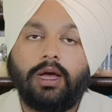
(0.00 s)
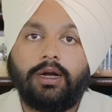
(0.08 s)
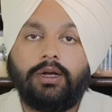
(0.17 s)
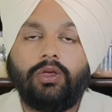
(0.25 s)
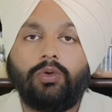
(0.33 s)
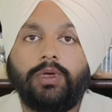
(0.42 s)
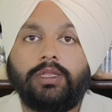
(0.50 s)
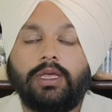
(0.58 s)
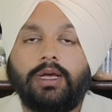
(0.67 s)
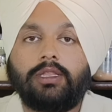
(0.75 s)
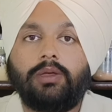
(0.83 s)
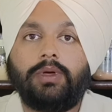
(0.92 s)
हड्डियों में
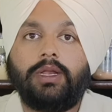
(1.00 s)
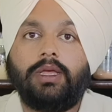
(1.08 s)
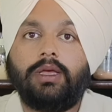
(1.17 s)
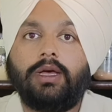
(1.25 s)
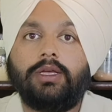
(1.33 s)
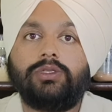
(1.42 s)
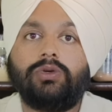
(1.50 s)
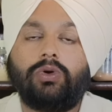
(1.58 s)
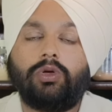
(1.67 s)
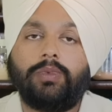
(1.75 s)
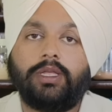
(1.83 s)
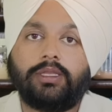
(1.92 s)
ताकत भरेगा
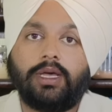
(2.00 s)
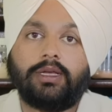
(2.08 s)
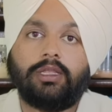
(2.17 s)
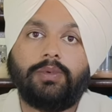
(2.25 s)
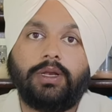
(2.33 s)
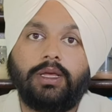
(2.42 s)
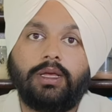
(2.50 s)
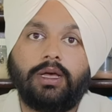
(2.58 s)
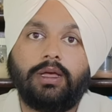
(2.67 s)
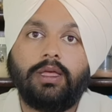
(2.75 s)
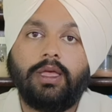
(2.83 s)
जोड़ों में ताकत भरेगा